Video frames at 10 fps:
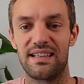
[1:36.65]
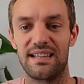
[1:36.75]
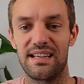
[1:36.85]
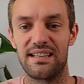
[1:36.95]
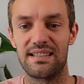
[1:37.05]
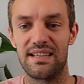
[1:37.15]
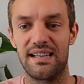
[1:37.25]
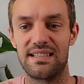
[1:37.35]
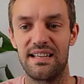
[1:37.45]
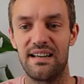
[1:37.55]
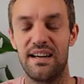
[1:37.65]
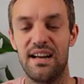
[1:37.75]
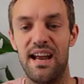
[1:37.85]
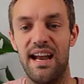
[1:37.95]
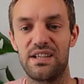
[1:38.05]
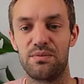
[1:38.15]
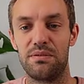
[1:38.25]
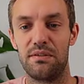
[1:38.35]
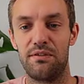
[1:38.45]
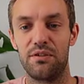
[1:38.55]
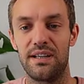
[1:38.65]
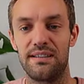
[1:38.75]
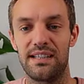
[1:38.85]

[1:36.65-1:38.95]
ganz anders als der S&P 500.